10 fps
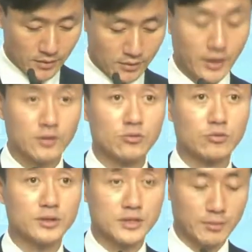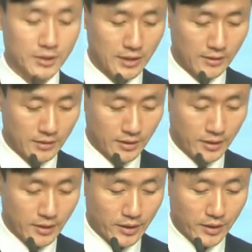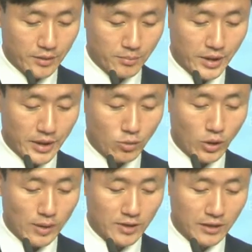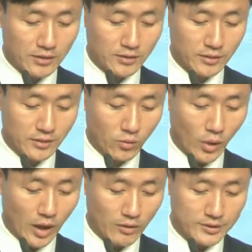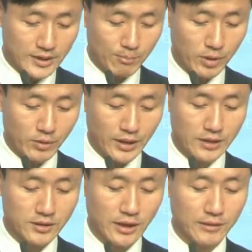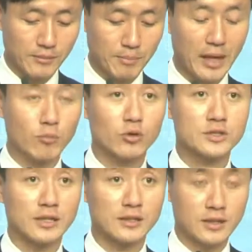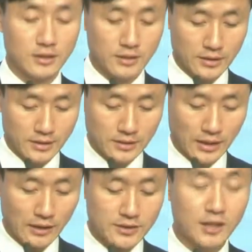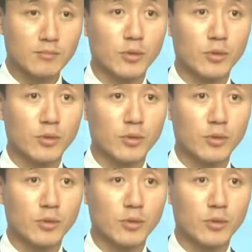네, 두 번째입니다. 미래통합당은 과거 사법 개정안 발목 잡기 당장